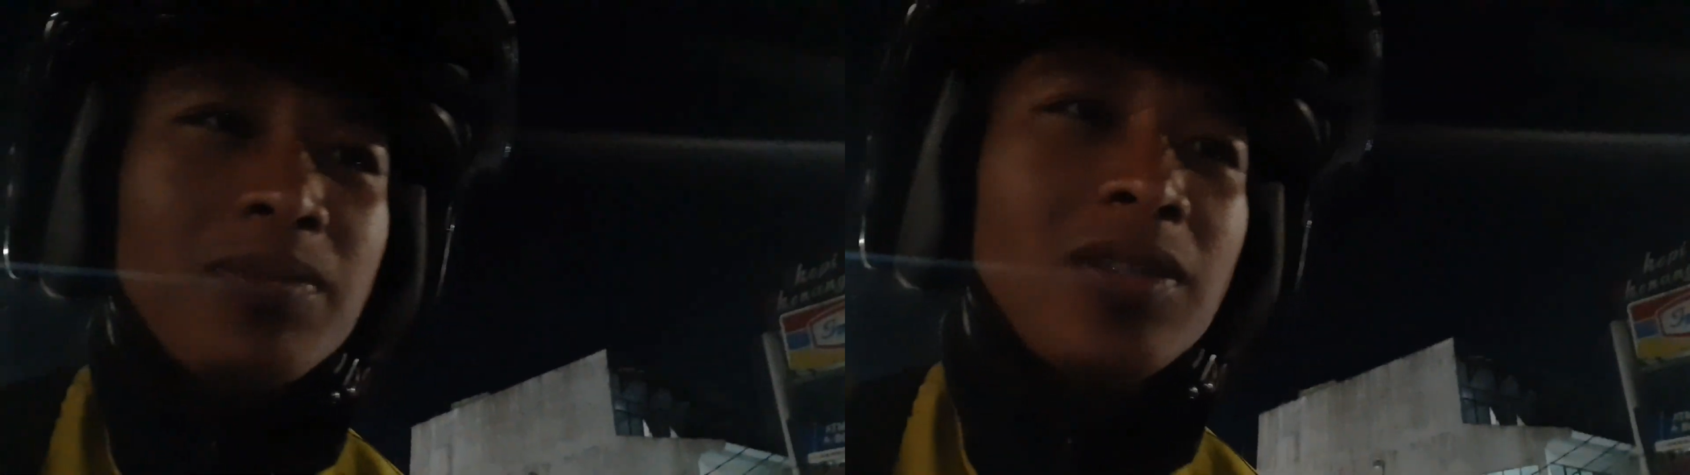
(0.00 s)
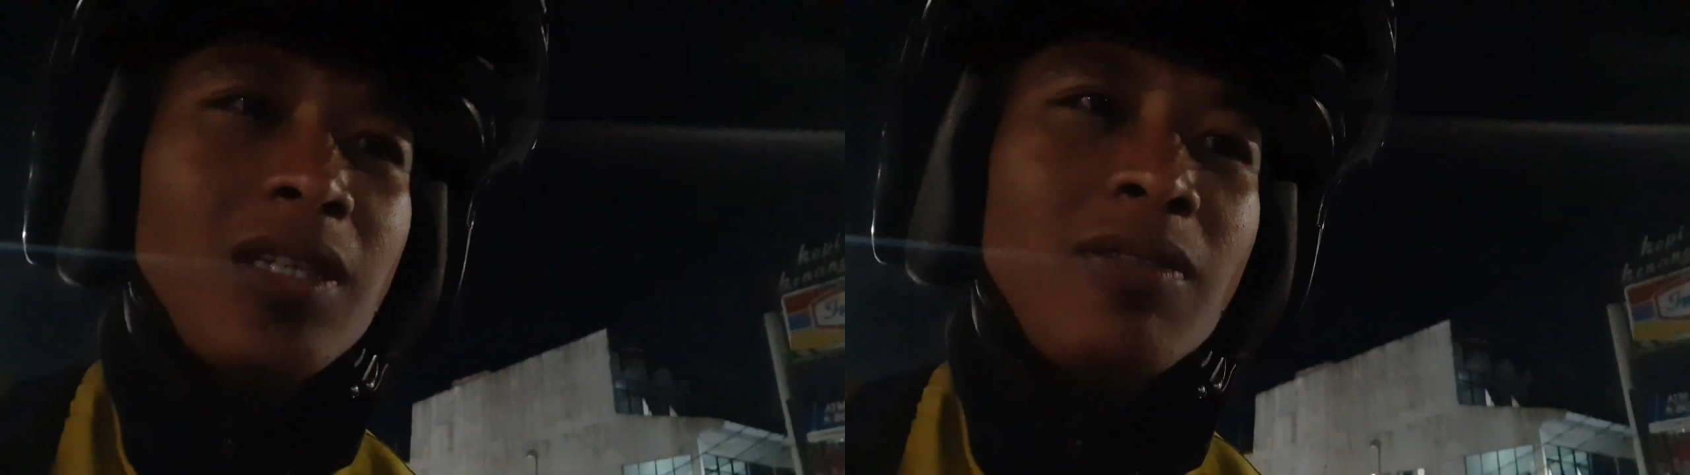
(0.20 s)

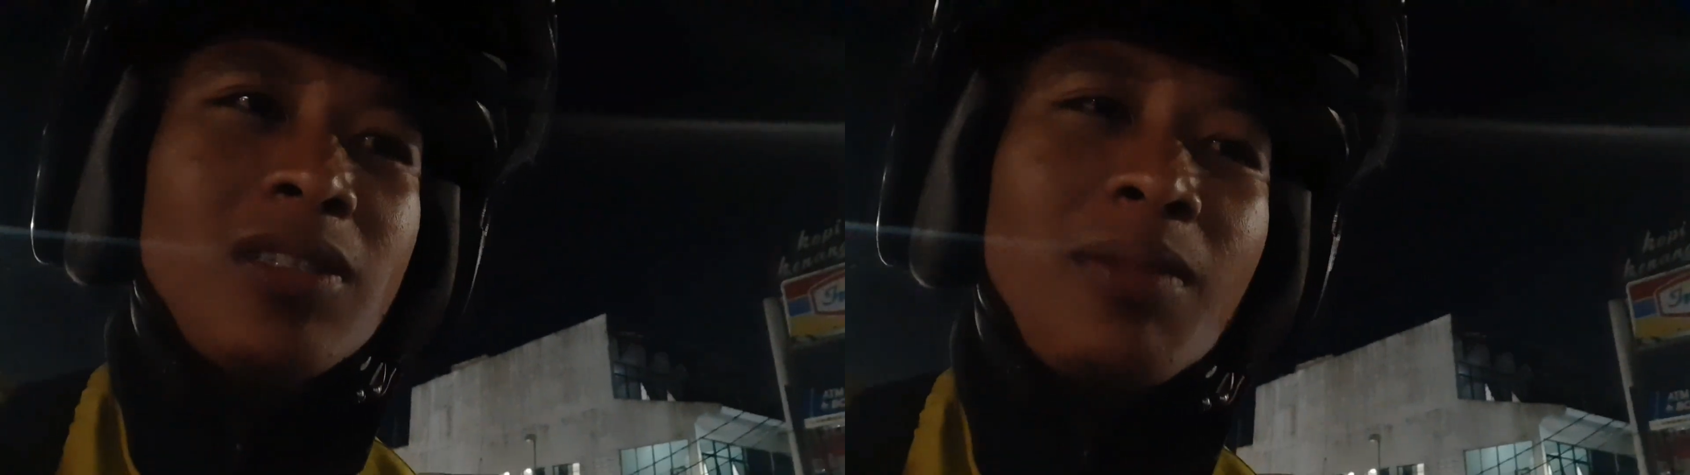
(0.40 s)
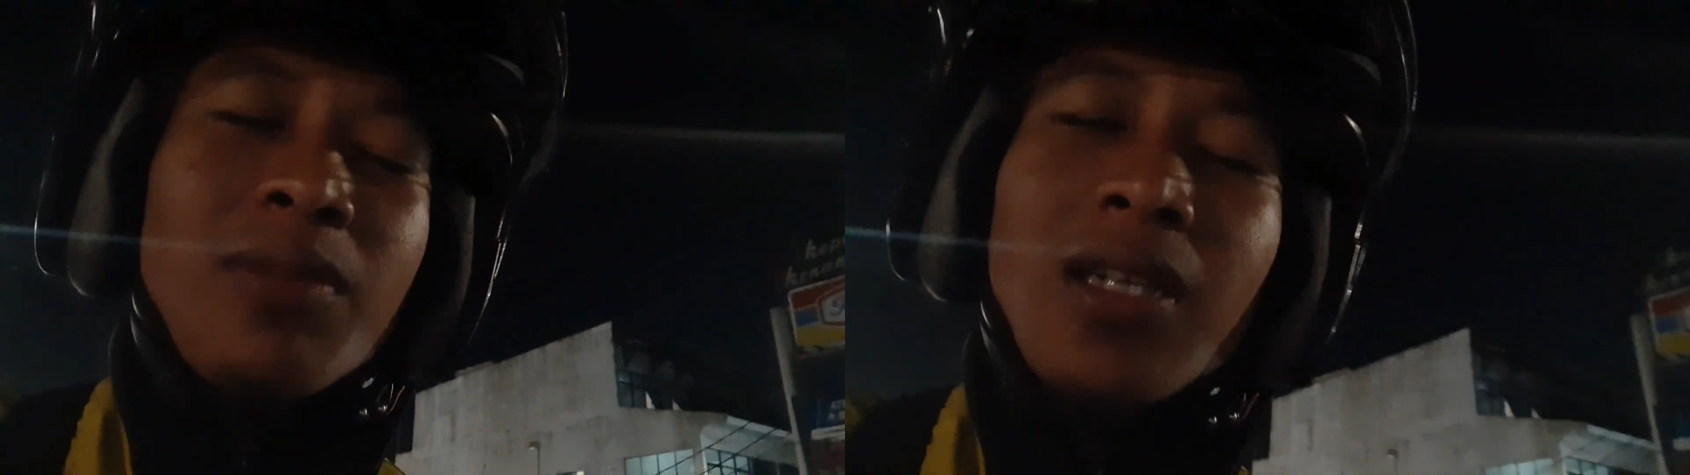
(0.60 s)
Sikis
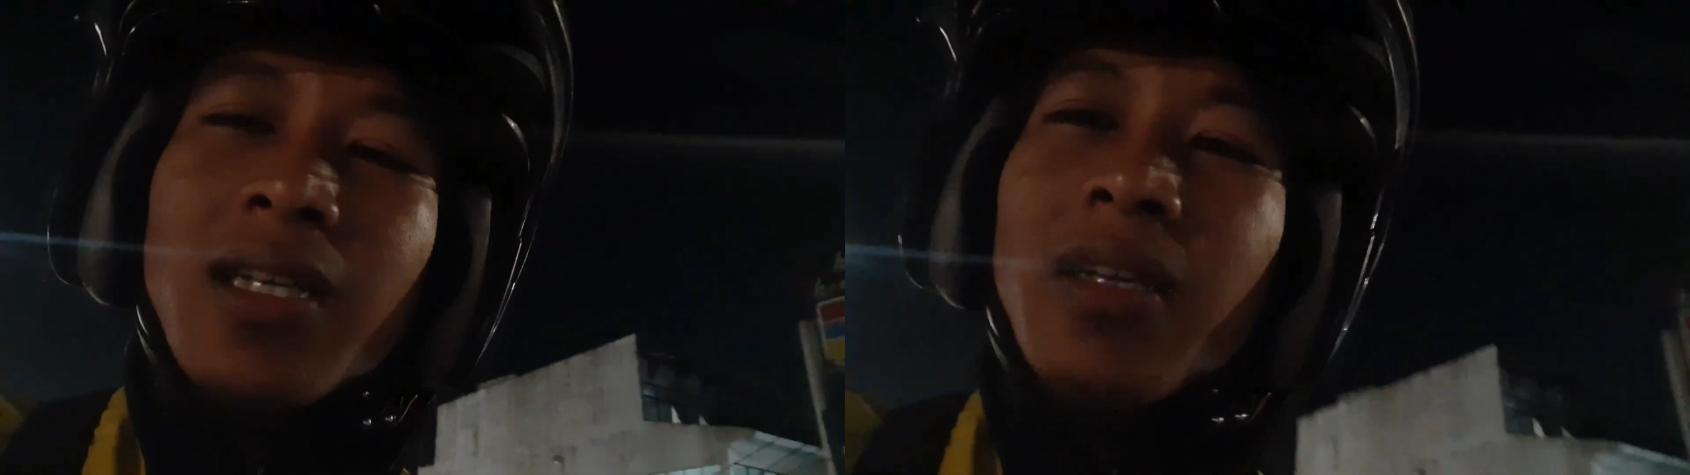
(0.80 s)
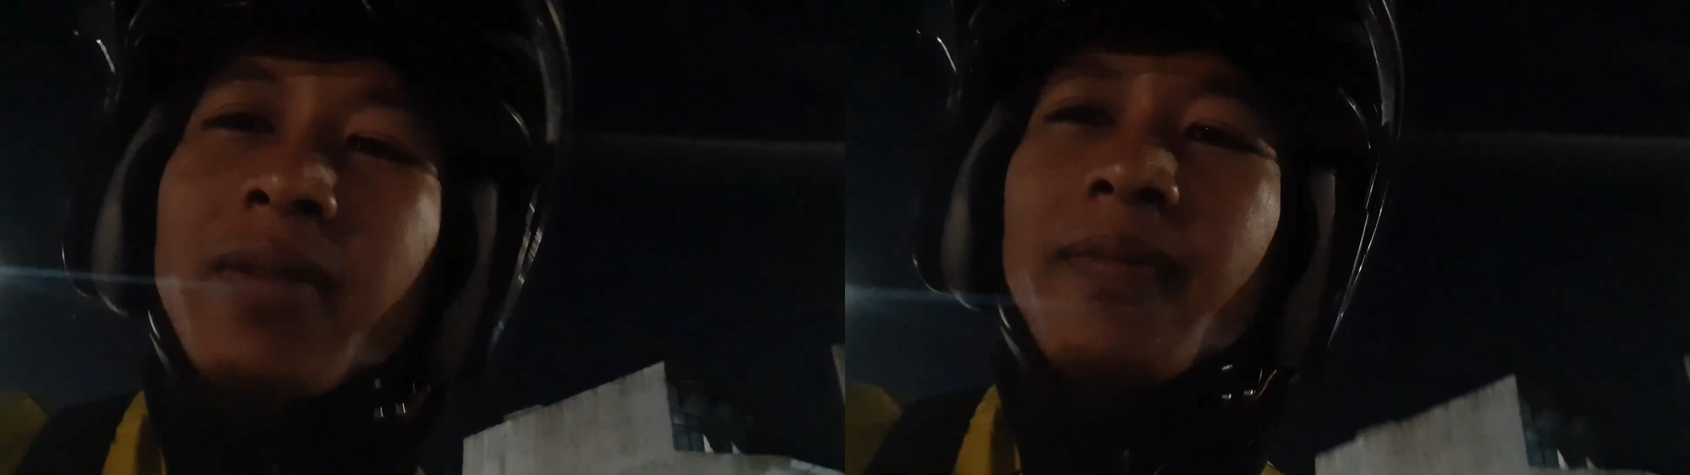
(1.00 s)
jam berapa ya?